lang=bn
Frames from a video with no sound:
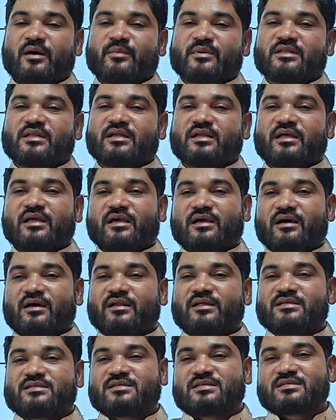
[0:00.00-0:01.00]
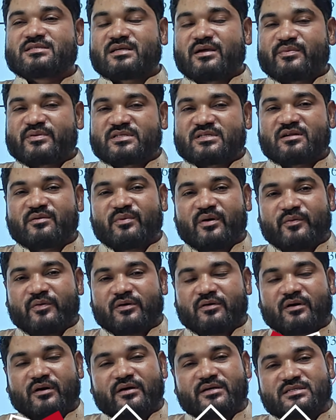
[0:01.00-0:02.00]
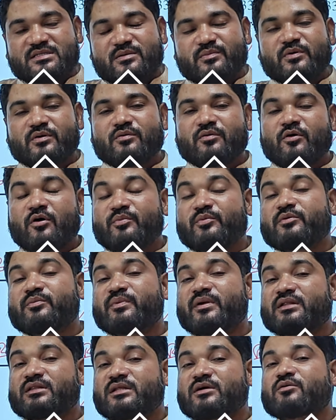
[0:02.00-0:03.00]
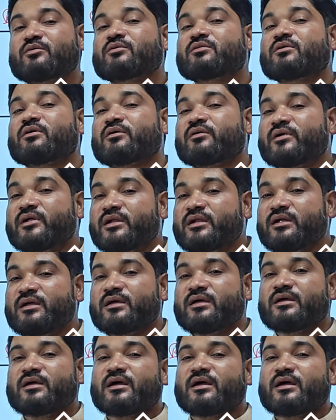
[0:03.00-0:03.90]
আমাদের এখানে সিরিজ ক্যাপাসিটি ব্যবহার করা হয়েছে এবং অপর প্রান্তে কোনো ধরনের